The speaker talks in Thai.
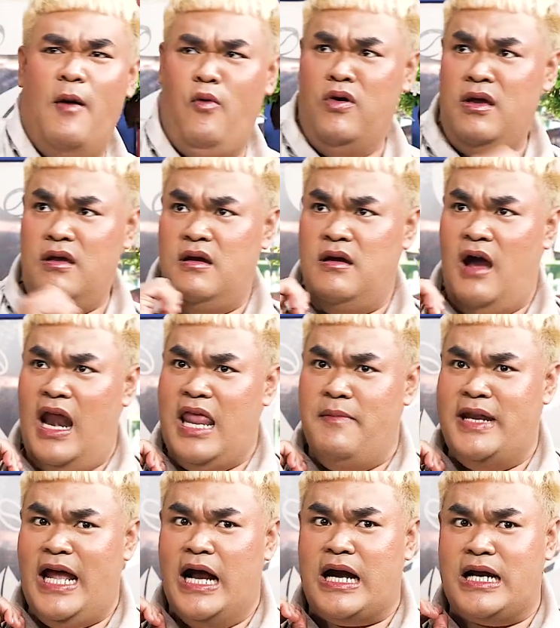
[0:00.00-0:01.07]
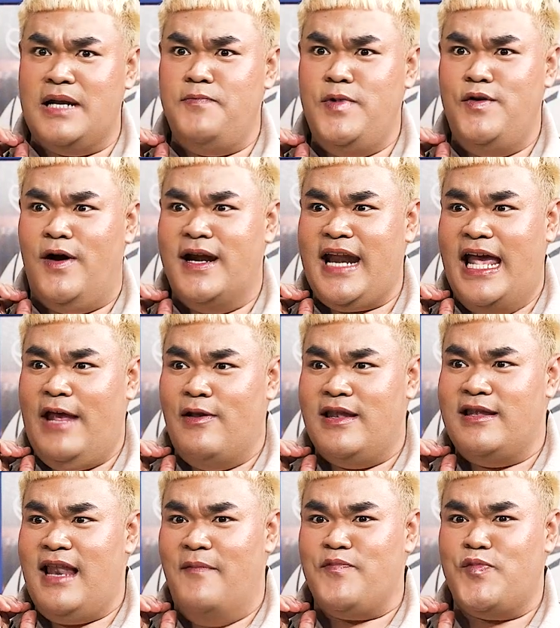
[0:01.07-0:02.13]
แบบอุ๊ยอะไรมันดังกรึบอยู่ข้างใน
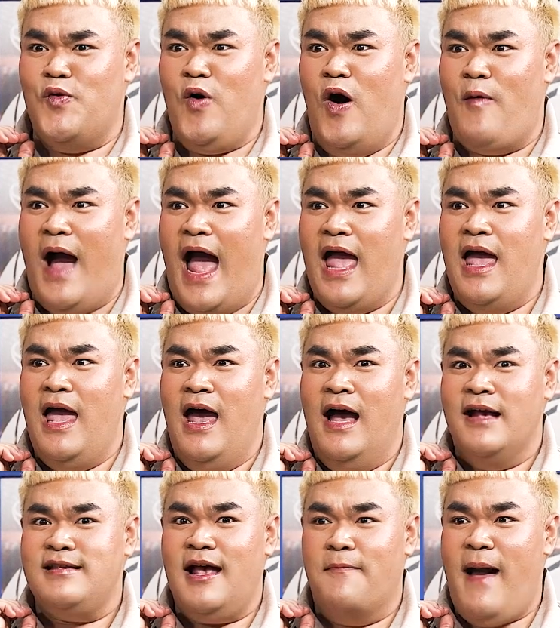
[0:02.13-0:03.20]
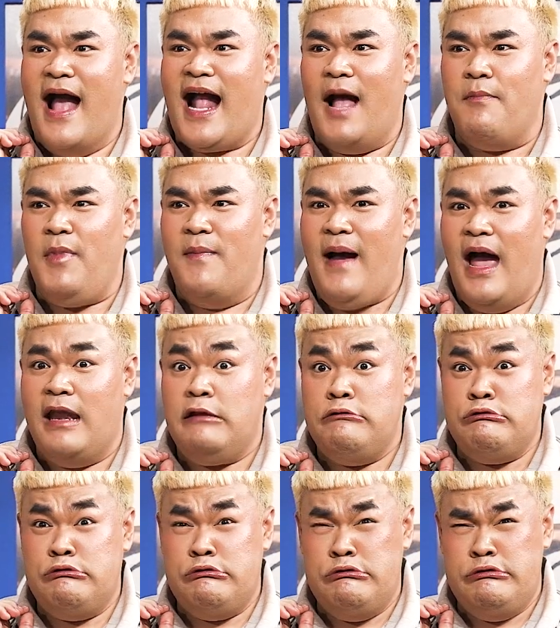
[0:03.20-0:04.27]
ลำตัววะสักพักกลับมาบ้าน
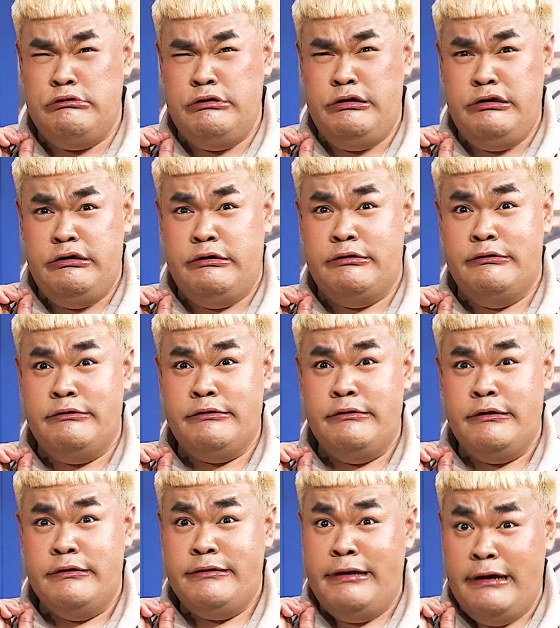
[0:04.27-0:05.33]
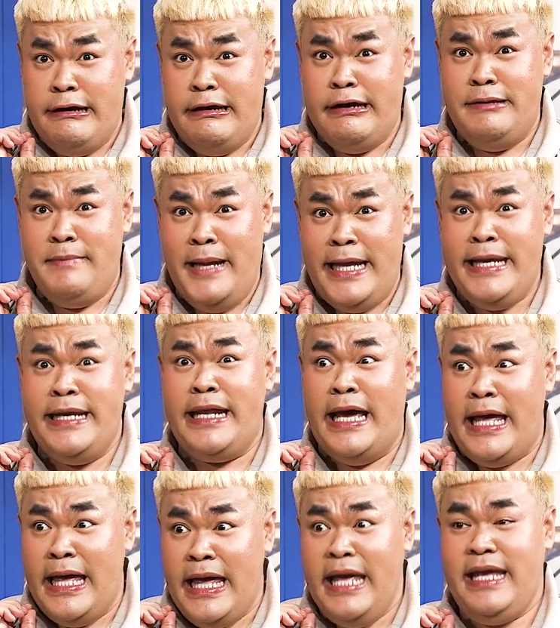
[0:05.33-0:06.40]
อุ๊ยเดินไม่
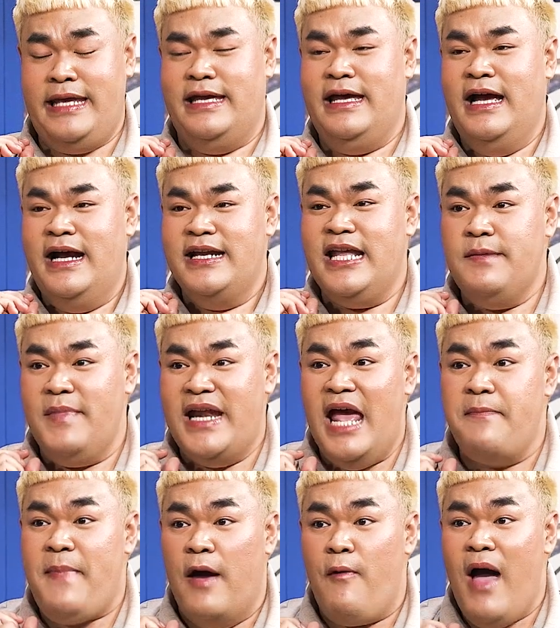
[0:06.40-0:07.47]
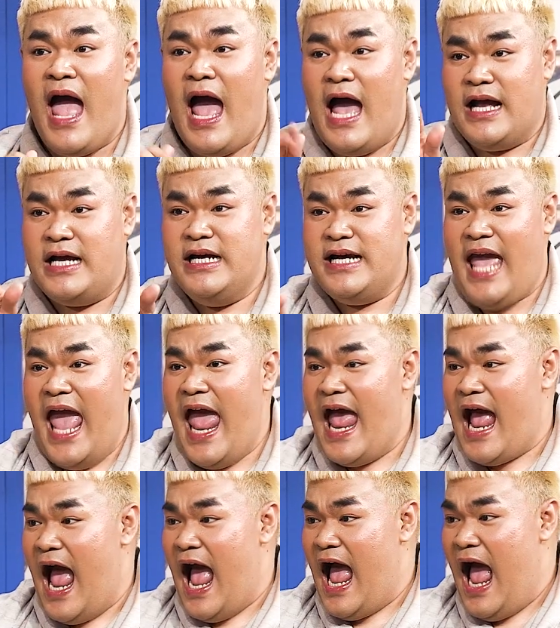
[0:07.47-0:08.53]
ได้เดินไม่ได้แปลว่าคือแค่
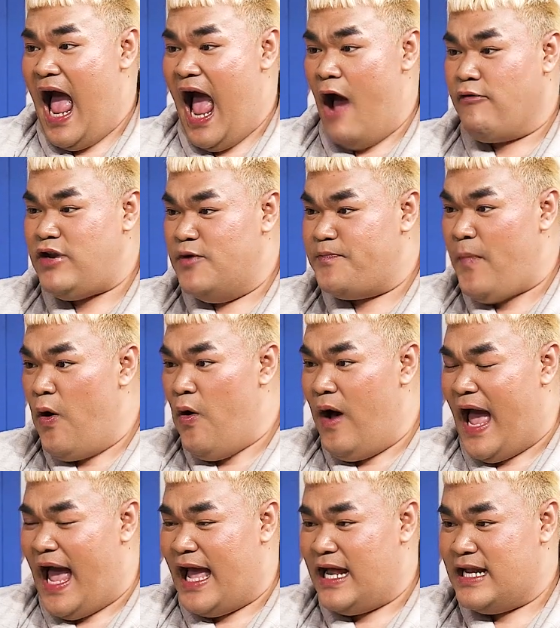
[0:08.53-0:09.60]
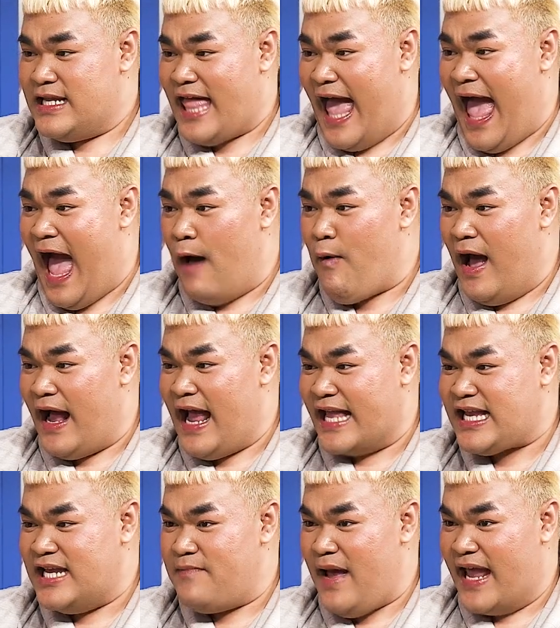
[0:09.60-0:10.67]
เอานิ้วโป้งอ่ะเท้าอ่ะงัด
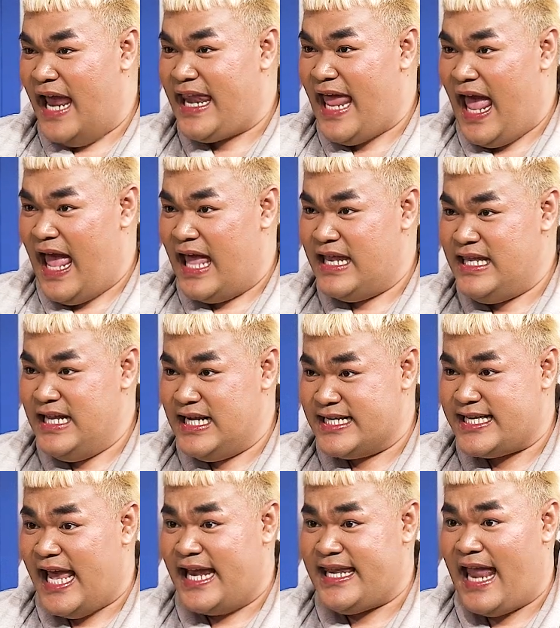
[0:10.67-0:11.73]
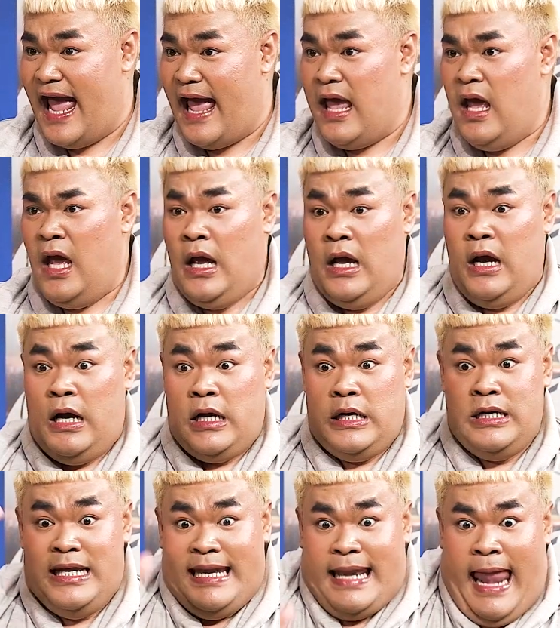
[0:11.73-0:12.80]
ขึ้นมาแค่นี้1เซนอ่ะ
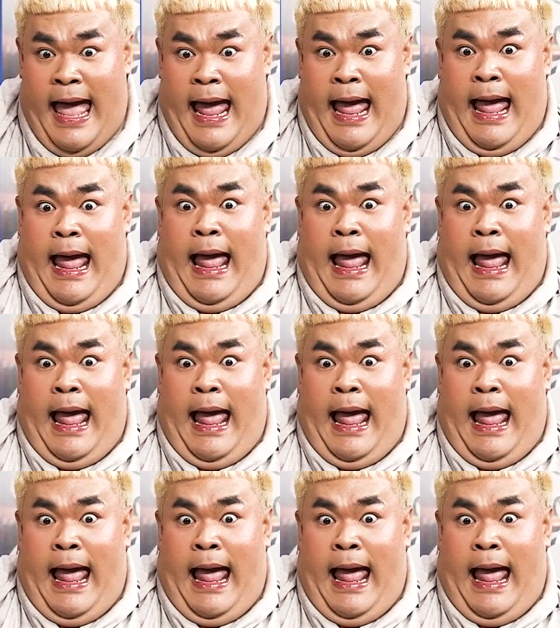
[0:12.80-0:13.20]
คือล้า